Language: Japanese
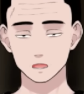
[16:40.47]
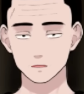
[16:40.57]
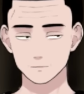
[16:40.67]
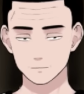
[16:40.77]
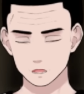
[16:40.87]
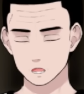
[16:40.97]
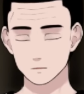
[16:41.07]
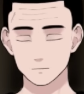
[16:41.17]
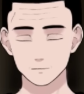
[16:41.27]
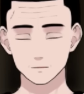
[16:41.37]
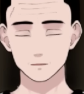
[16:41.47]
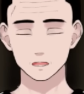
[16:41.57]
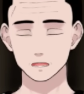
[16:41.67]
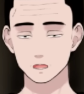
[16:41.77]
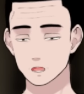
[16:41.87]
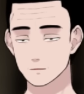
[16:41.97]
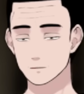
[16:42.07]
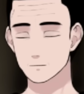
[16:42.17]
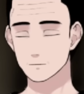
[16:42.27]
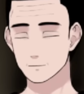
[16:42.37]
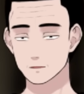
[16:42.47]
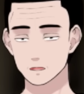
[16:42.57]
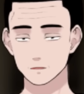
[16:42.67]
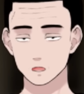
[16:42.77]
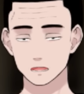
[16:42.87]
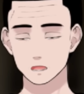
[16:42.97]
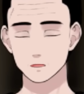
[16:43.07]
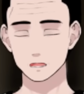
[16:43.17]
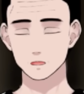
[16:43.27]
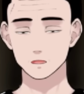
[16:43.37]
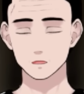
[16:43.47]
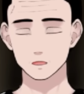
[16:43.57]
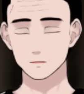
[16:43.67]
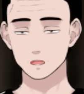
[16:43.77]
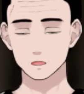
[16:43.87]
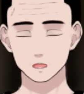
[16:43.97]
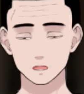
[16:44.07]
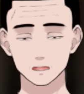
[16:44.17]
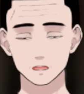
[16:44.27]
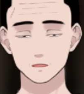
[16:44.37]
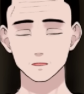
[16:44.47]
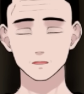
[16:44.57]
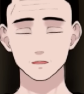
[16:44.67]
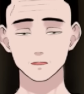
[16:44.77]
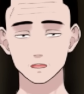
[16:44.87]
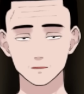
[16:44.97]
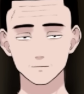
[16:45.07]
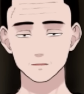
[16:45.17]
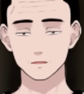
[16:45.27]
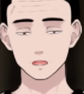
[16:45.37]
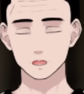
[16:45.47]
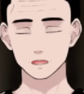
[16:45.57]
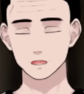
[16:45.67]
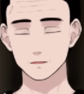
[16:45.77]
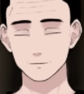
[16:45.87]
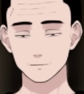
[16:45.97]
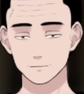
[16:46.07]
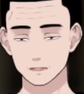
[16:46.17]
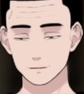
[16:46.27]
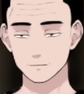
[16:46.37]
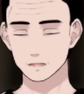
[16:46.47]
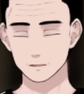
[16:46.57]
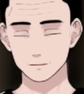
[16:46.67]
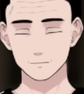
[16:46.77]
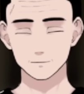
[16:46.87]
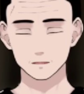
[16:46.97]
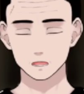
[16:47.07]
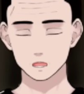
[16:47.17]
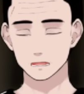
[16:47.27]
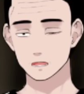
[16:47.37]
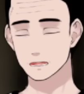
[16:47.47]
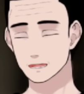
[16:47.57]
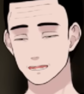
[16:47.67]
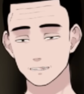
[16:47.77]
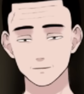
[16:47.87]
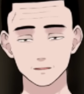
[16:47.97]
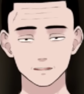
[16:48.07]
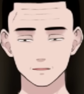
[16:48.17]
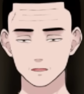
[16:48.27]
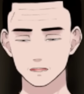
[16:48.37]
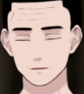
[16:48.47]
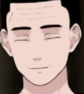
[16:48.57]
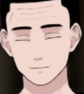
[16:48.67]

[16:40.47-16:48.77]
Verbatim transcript: ね。やだなって。もうだから最初に私がもう次言うことを言ってくるとみんなだ黙るんで、これこうだよね。ああだよね。こうだよね。